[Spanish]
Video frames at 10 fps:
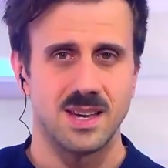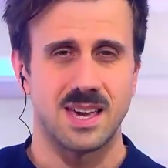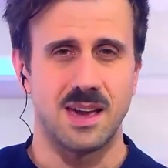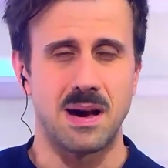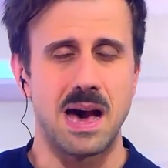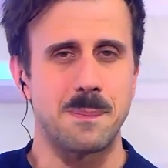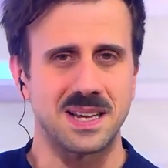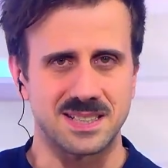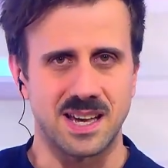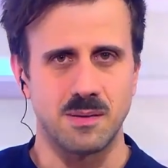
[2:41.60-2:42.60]
que va a
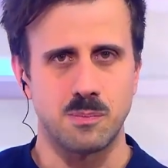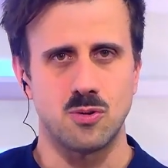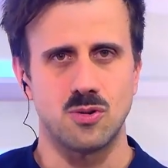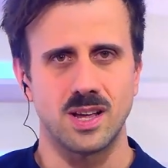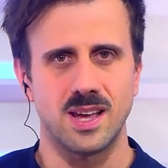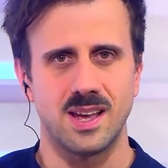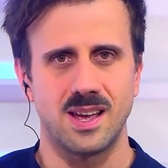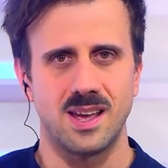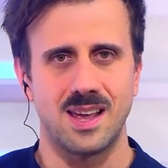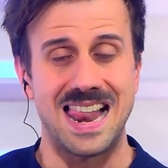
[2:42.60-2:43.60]
pasar por eh,